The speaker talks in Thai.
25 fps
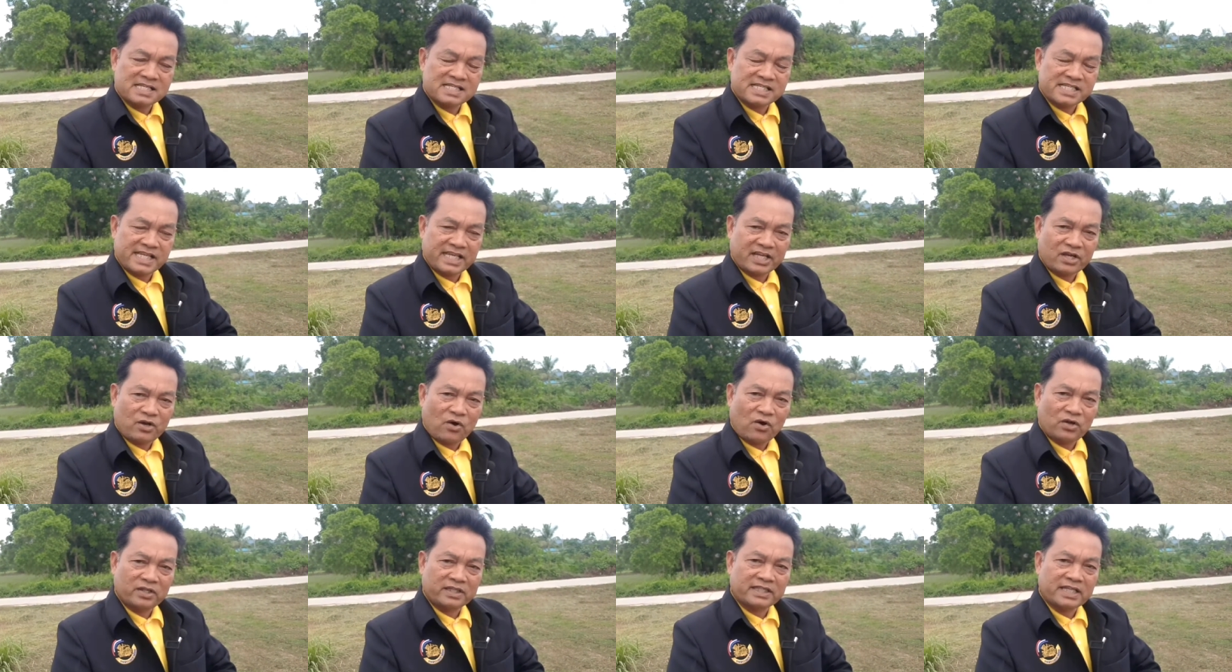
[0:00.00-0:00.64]
สิ
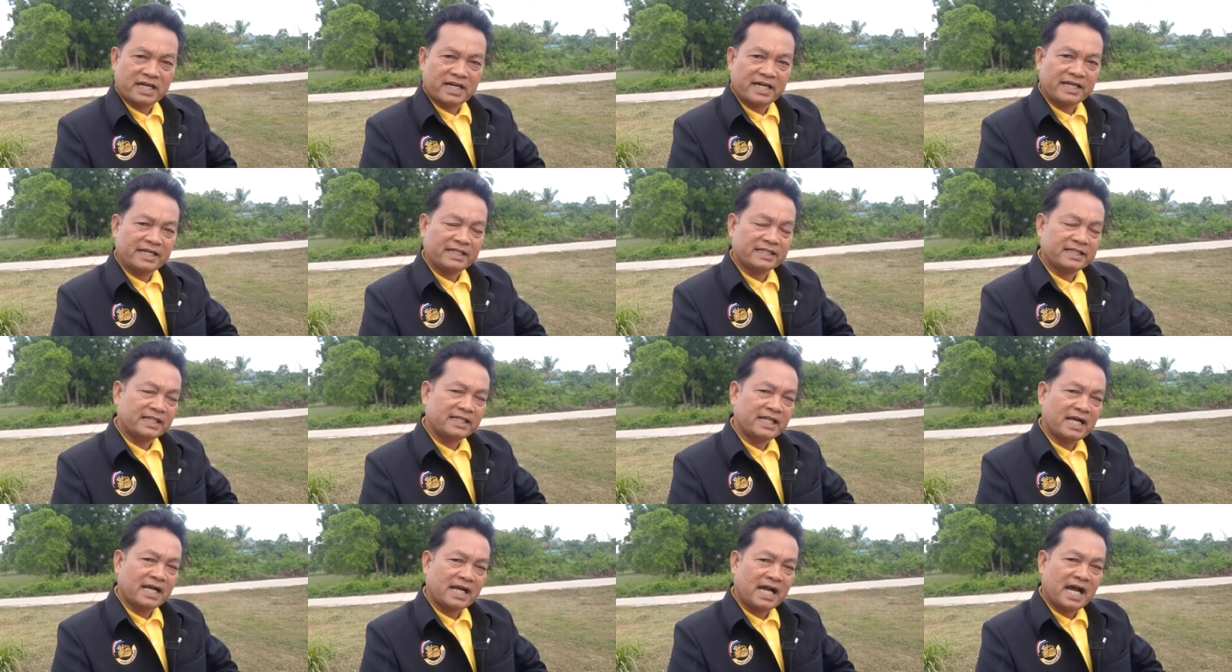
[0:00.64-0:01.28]
กรไทย
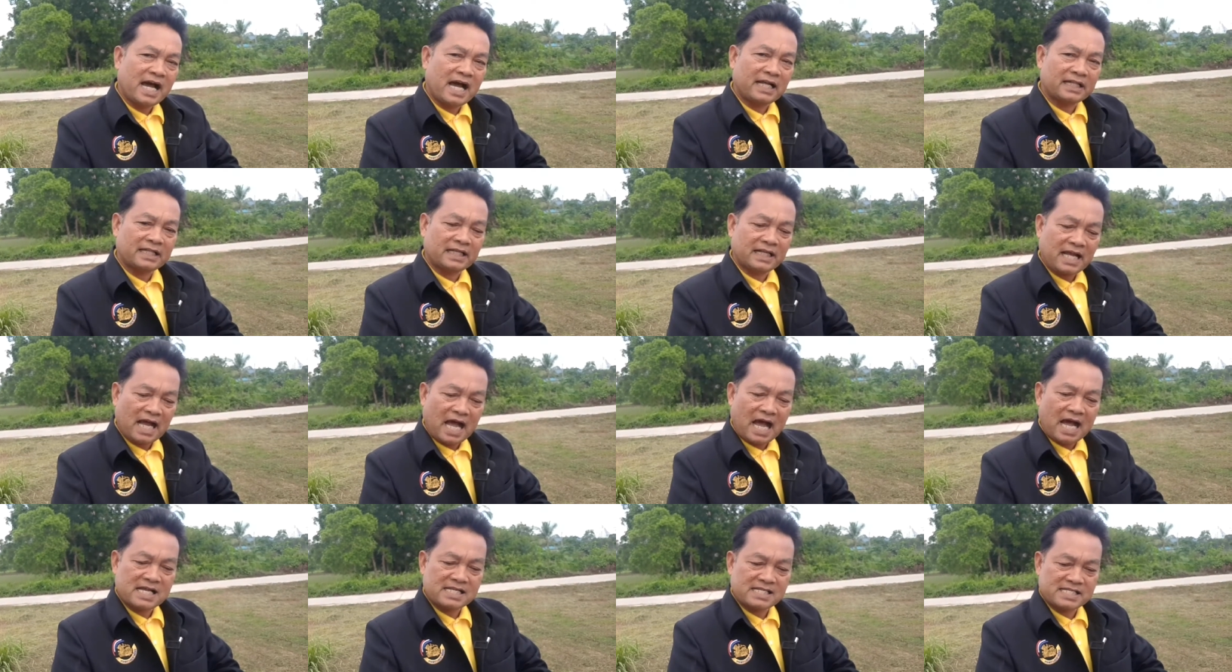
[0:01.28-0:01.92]
ธนาคาร
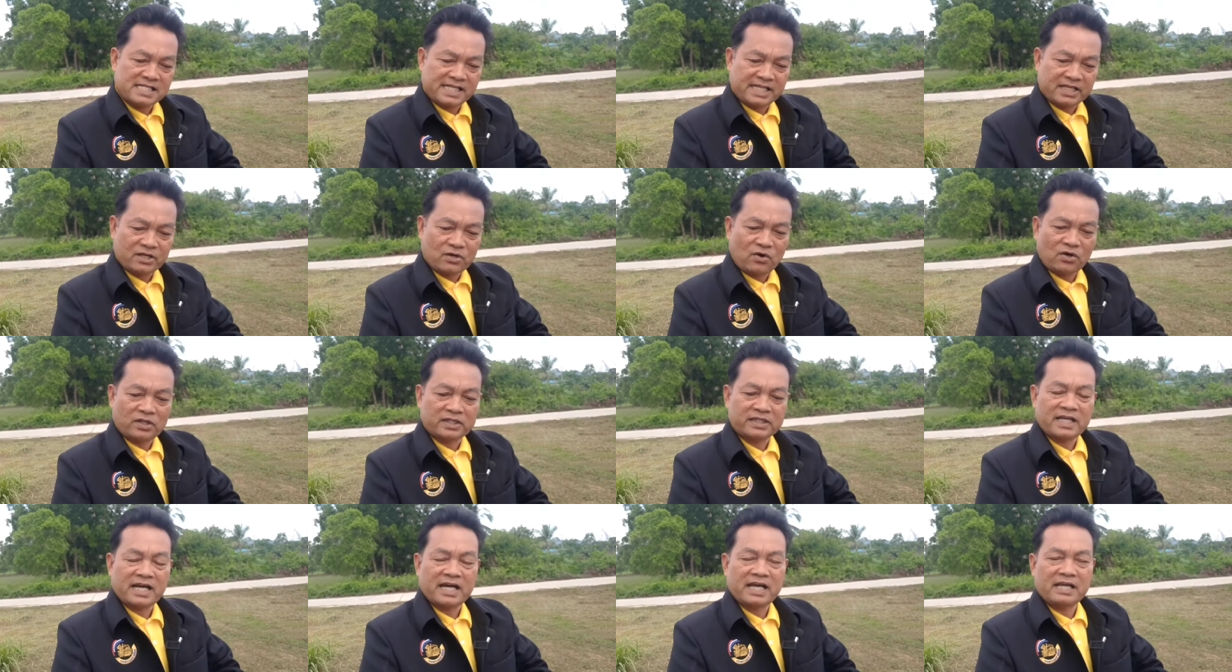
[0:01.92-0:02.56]
กสิก
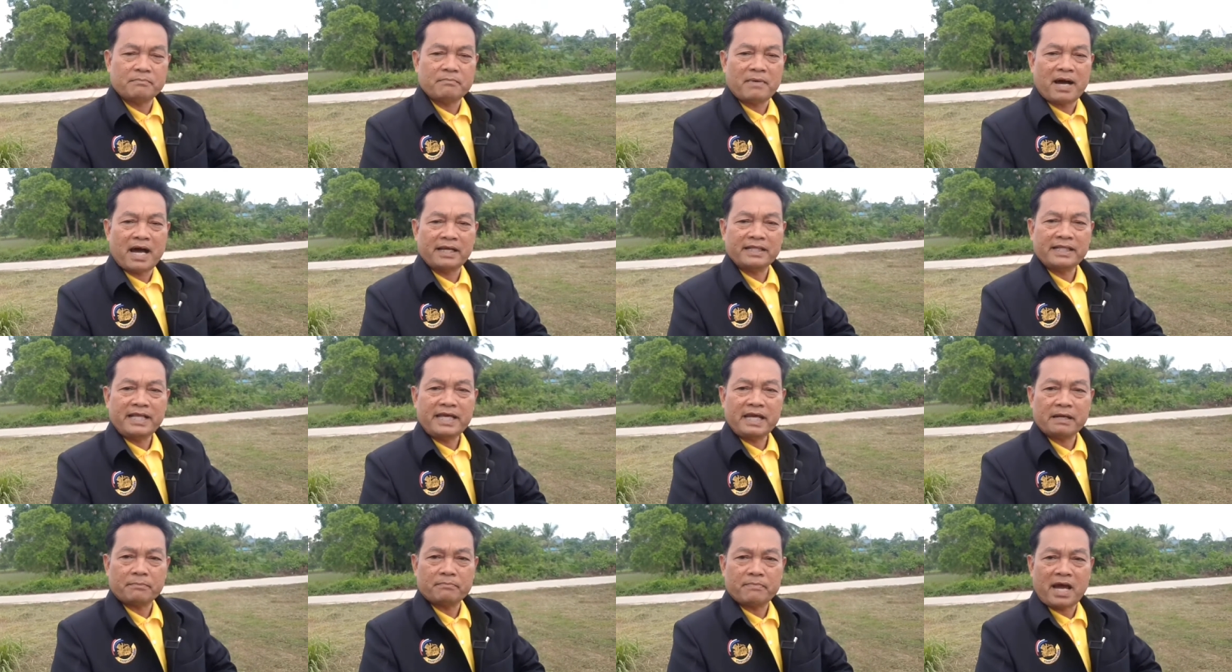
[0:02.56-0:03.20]
รไทยหมาย
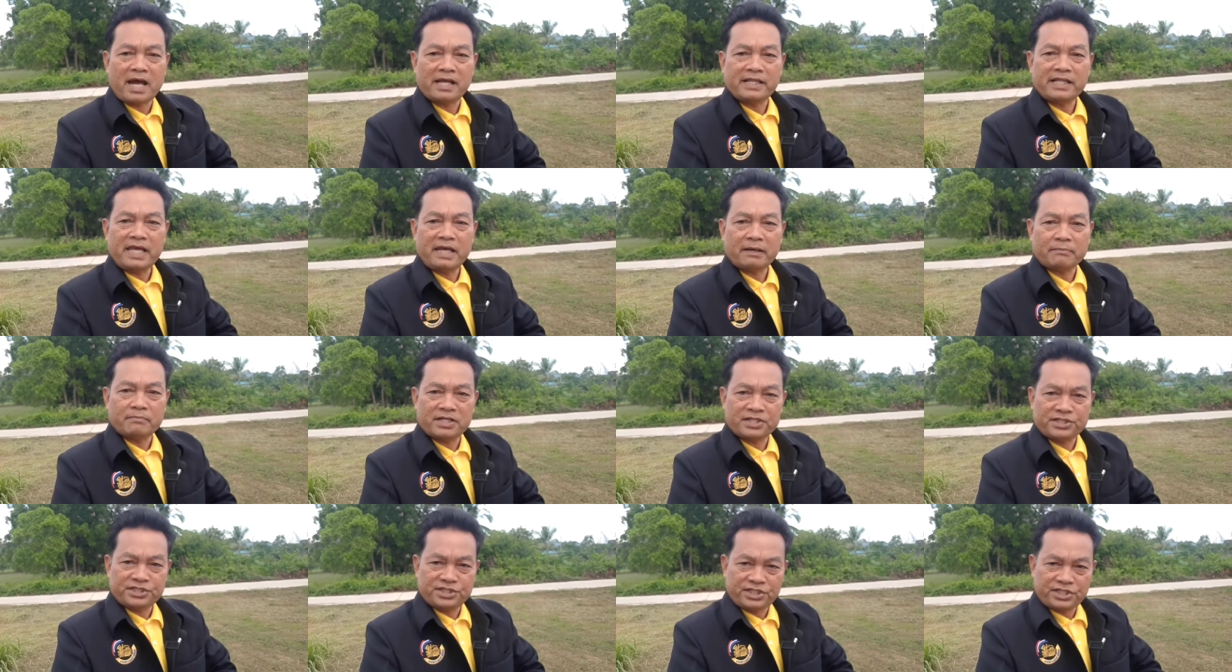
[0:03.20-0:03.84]
เลขหมายเลข
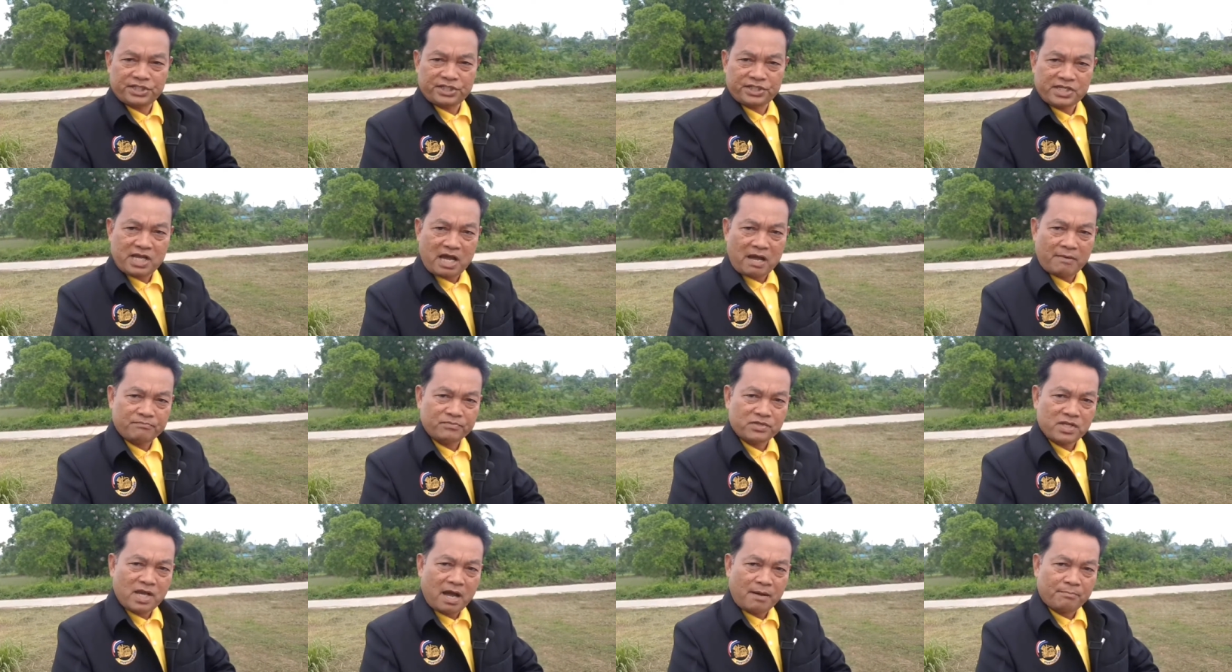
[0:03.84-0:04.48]
บัญชี
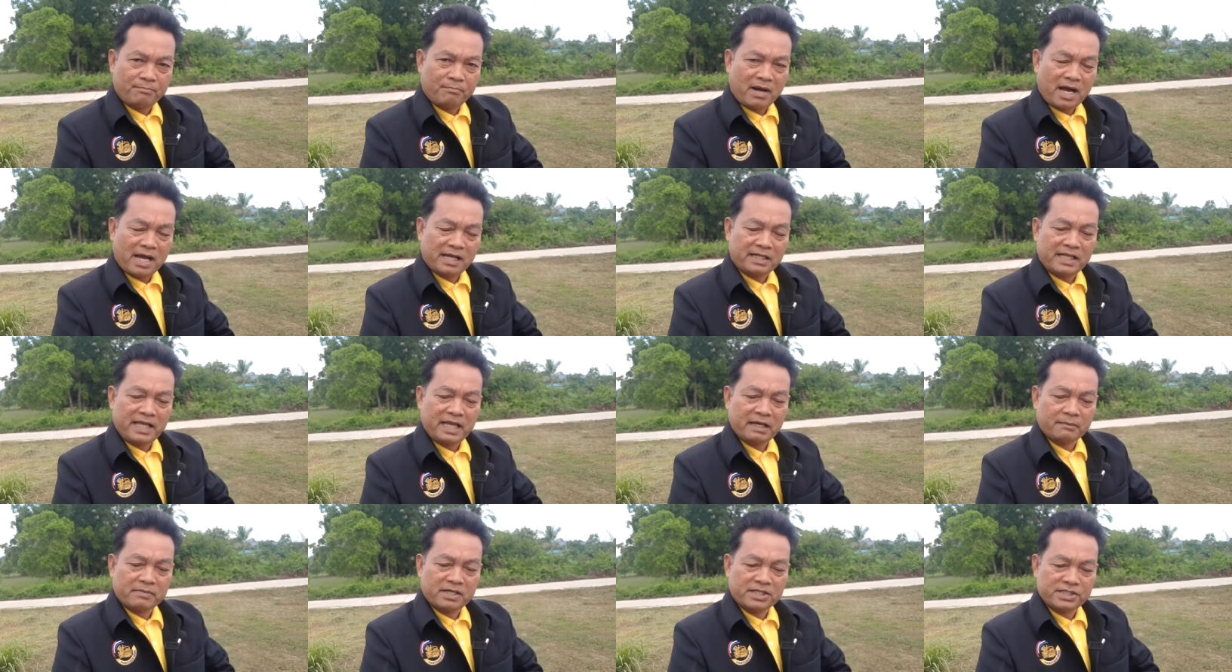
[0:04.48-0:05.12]
ย้ำย้ำหมาย
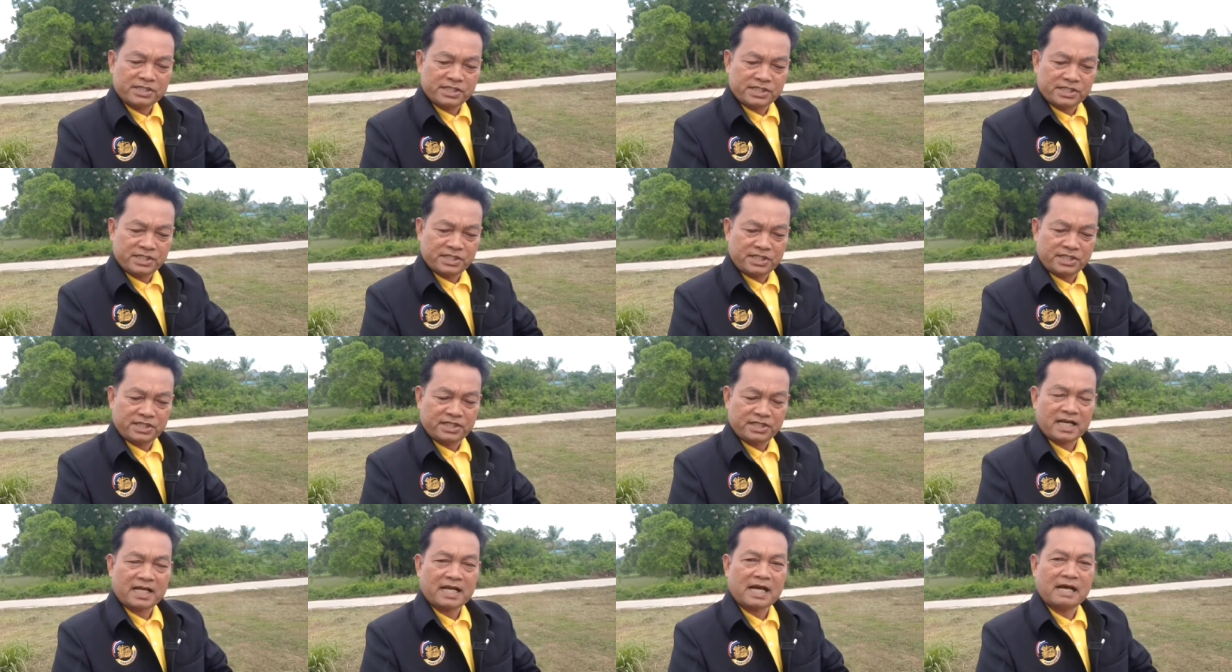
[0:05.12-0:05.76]
เลขบัญชี
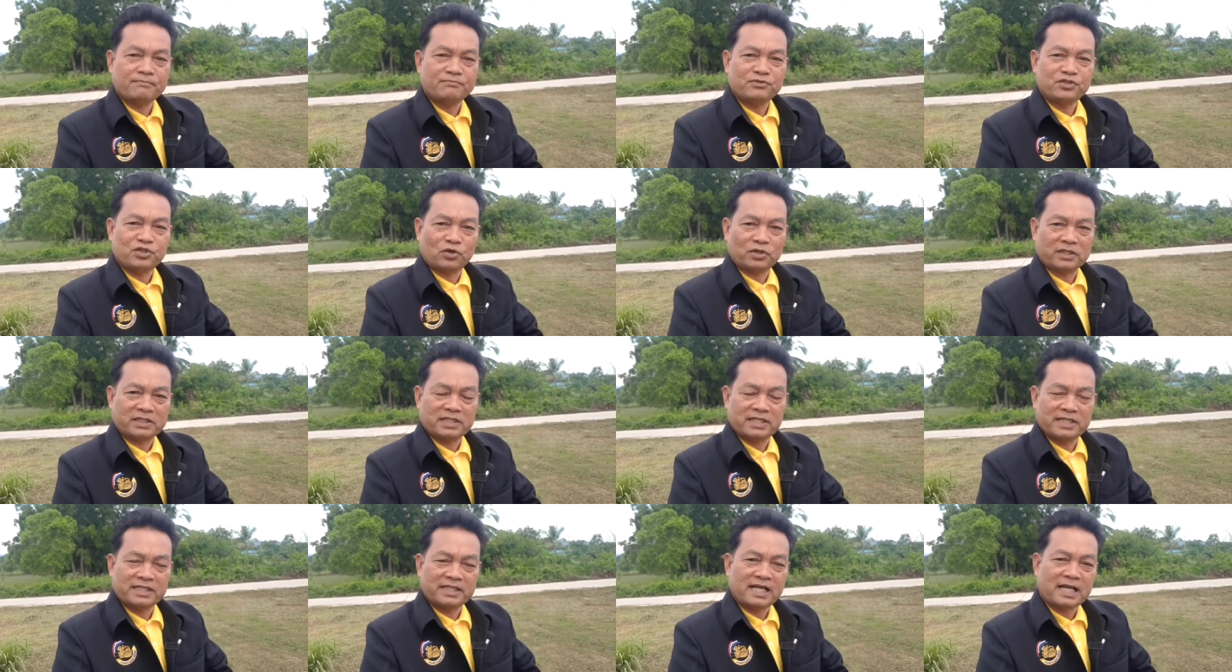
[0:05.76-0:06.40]
นะครับจด
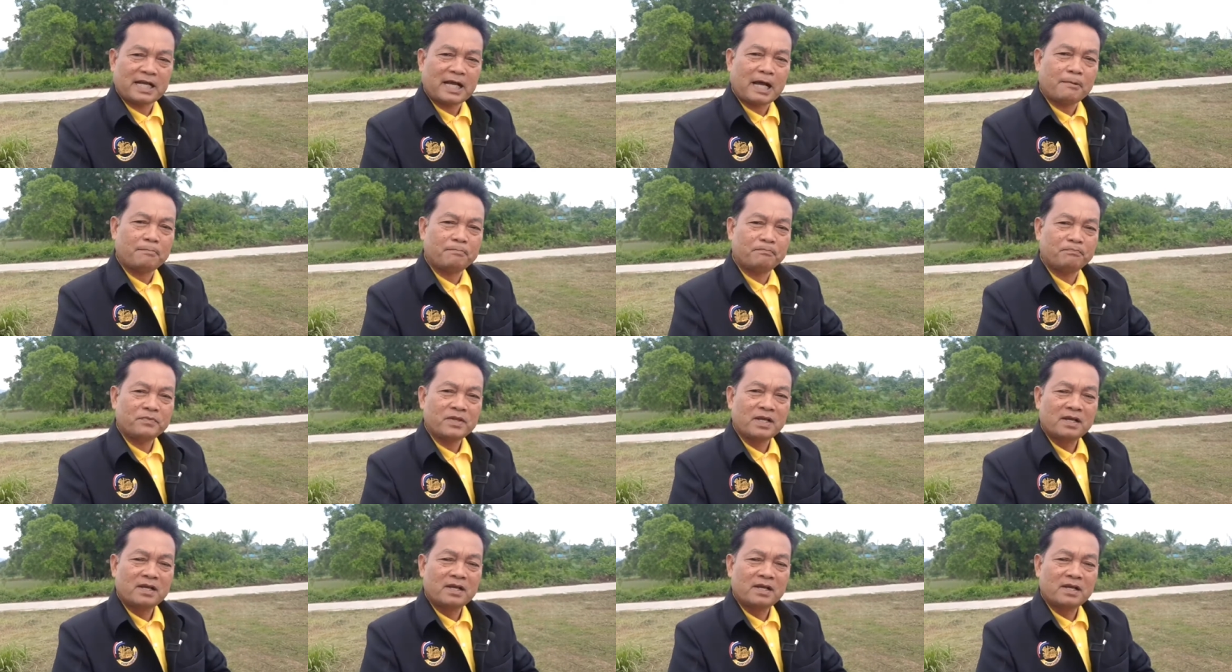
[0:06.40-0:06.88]
เลยนะครับ